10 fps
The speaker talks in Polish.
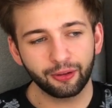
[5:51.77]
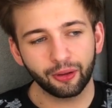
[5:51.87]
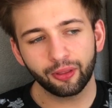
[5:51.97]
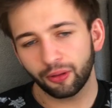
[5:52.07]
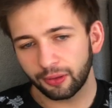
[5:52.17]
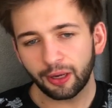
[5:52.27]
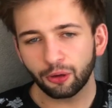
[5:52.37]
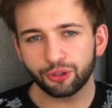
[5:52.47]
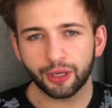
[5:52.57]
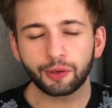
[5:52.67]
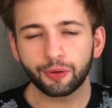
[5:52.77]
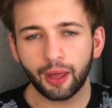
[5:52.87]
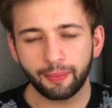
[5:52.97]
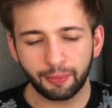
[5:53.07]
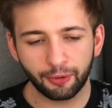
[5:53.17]
No, tego
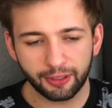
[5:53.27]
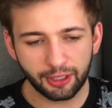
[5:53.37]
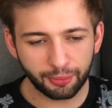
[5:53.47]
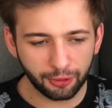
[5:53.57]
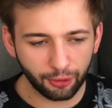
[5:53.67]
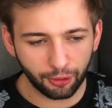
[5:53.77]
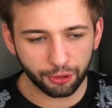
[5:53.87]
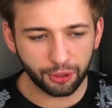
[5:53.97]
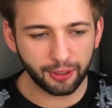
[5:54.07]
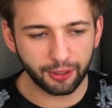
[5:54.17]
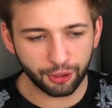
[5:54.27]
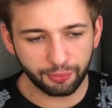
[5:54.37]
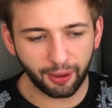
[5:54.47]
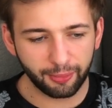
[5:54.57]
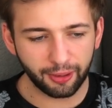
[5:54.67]
oczekujemy, bo jesteśmy dorośli, jeśli
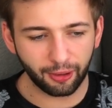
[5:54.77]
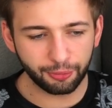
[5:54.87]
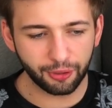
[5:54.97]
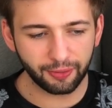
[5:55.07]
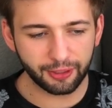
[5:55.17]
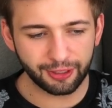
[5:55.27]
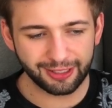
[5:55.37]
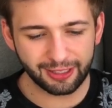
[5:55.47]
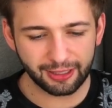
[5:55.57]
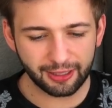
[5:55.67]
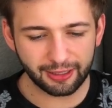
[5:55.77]
mamy obcować z,